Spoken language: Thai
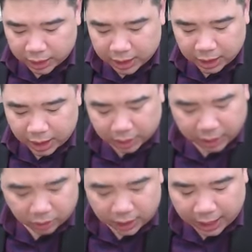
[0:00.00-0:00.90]
นึ่งคืออ่ะ
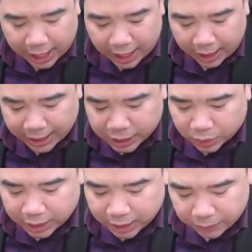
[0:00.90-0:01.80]
เขียนตรงนี้แล้วกันนะอีกสู
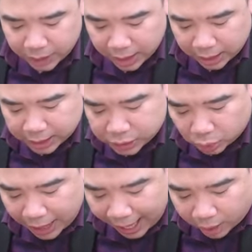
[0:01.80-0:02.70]
ตรหนึ่งคือสู
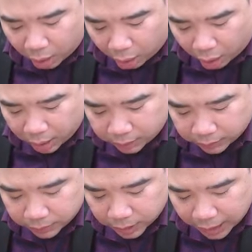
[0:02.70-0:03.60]
ตรแรกของ
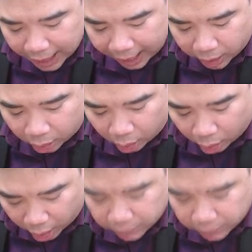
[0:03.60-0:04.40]
แรกของ